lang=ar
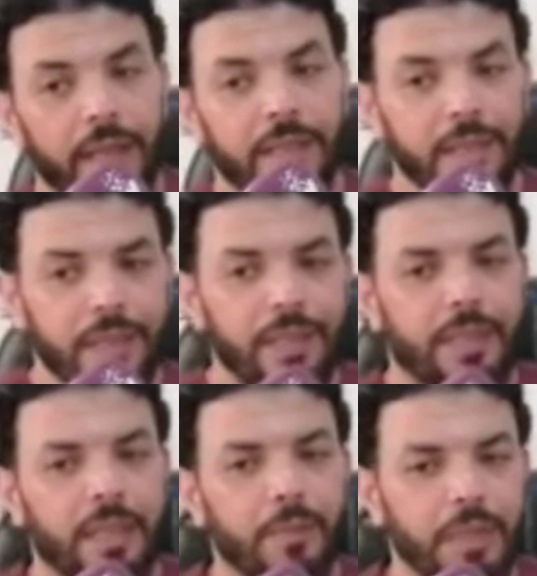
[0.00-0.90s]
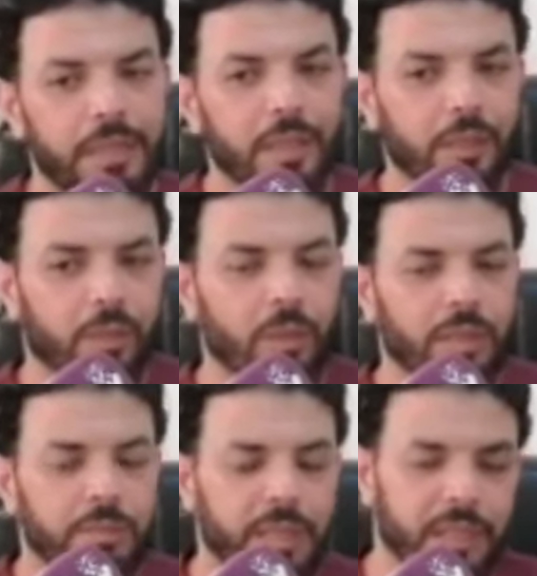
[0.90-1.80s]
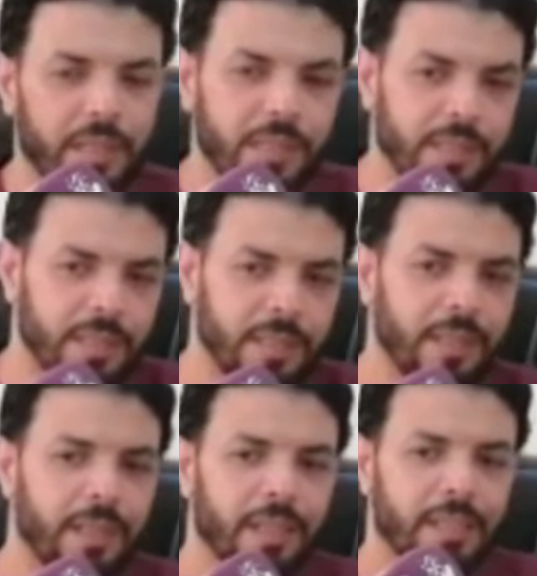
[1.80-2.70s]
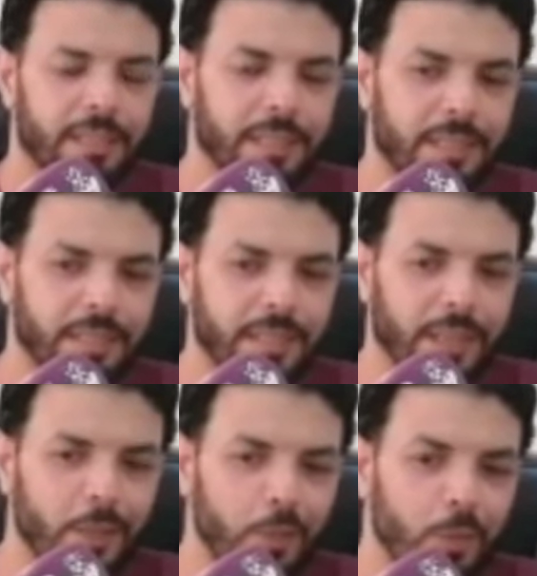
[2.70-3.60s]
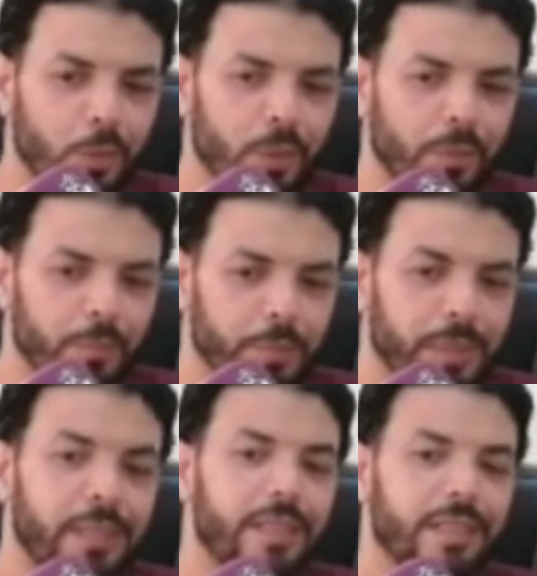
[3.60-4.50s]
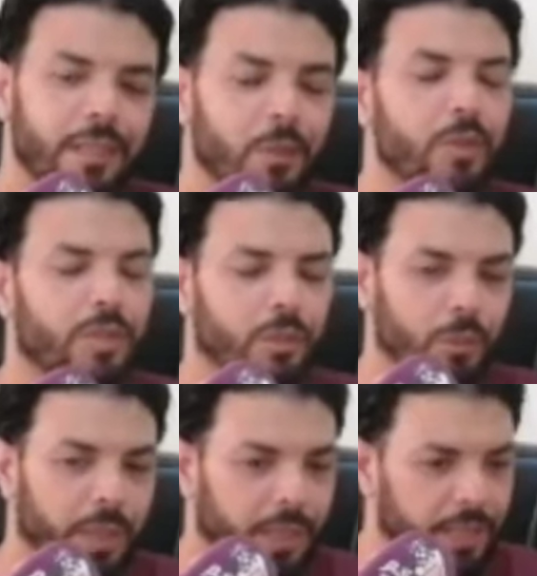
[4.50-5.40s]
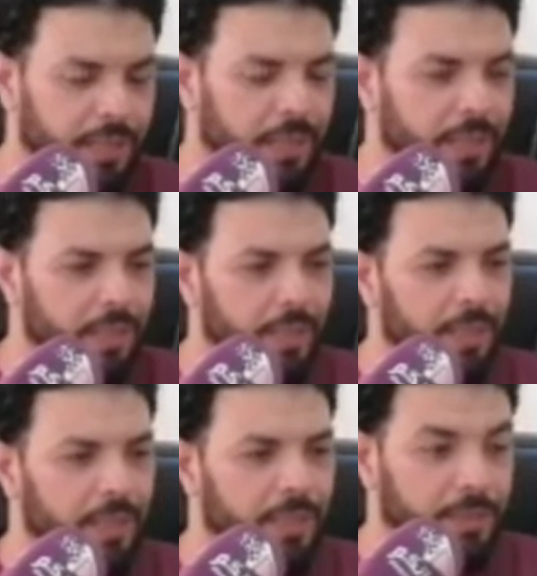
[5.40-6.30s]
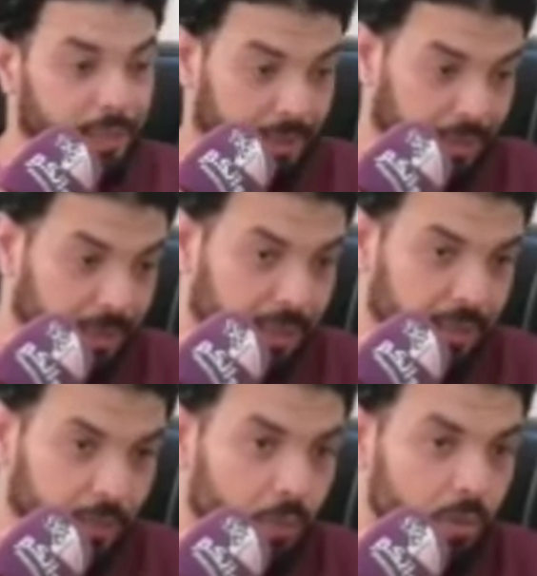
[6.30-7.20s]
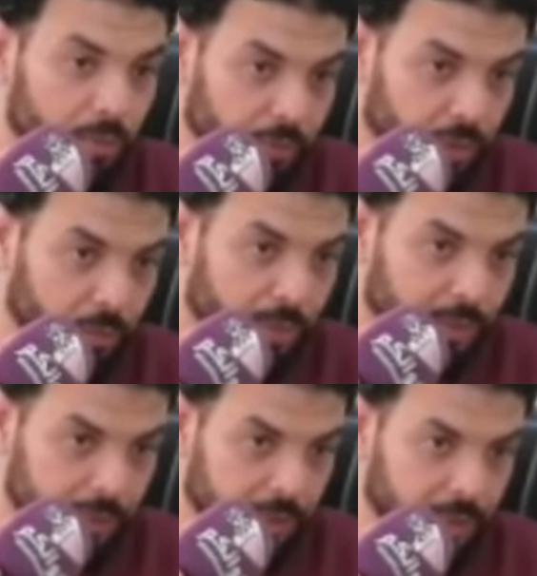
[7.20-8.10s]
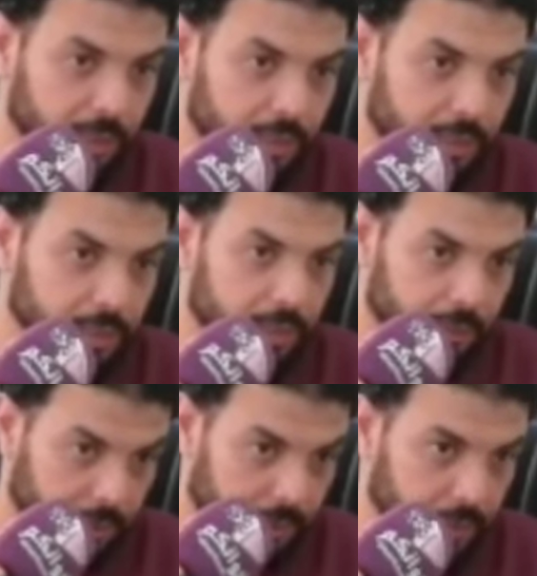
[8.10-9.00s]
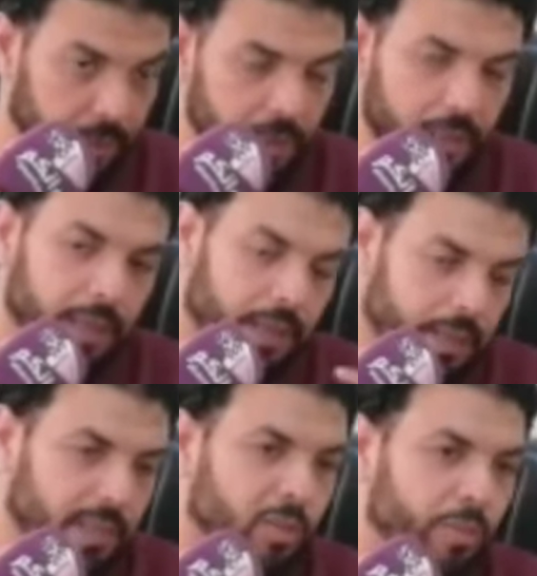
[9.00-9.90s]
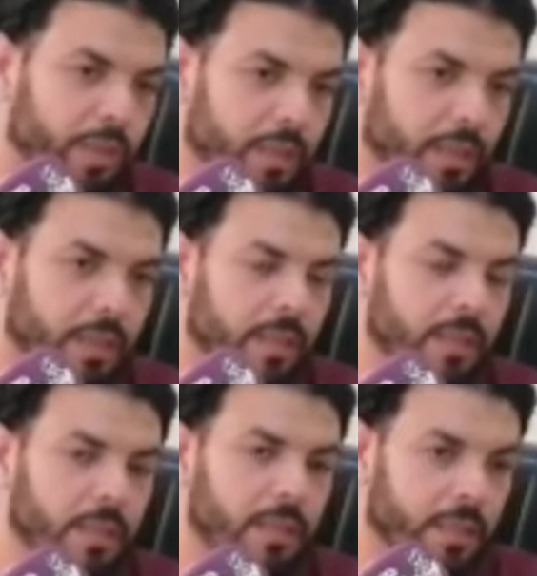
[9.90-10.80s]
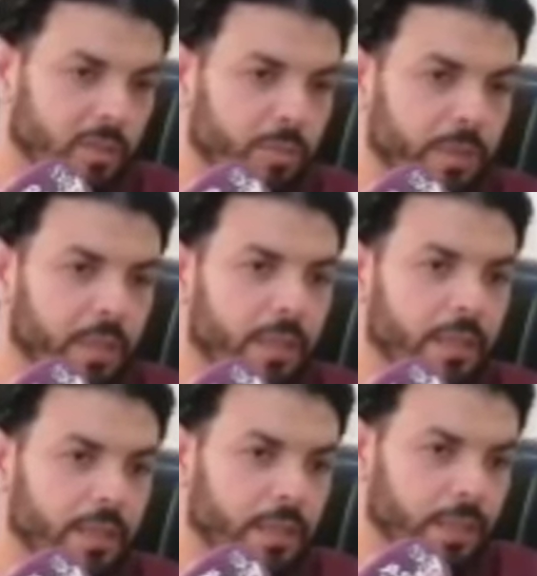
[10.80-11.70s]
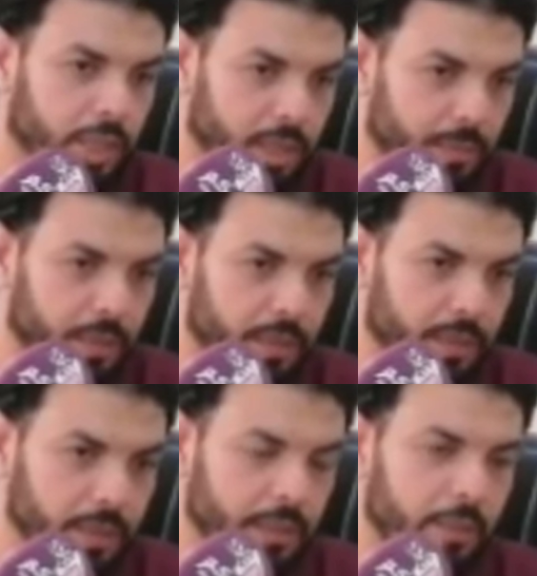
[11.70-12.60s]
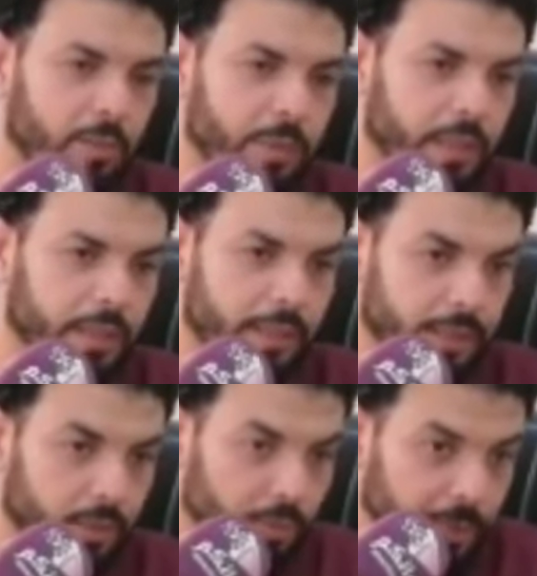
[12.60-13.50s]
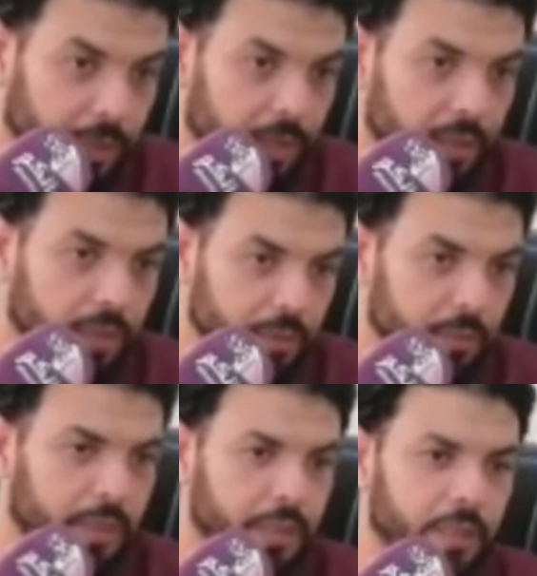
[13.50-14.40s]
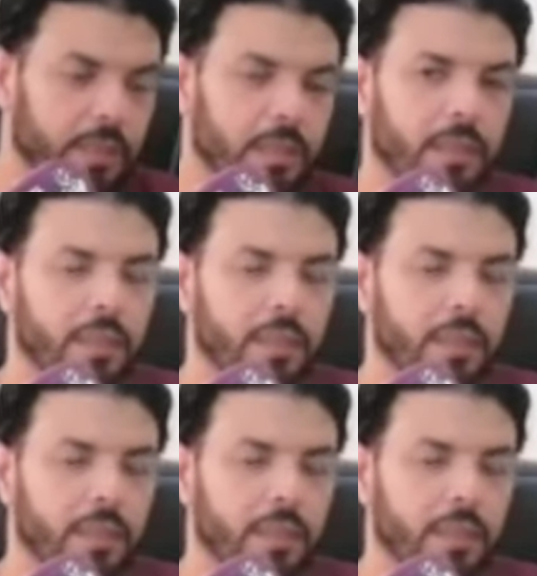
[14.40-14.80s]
حيت دائما حتى نحطوا هذيك المسألة ديال ديال أنه مني تيكون شي واحد تتعطي كل ما في الجعبة ديالتك ياك أنا اتصلوا بيا اتصلوا بيا عشابة اتصلوا بيا ناس اللي هما في الميدان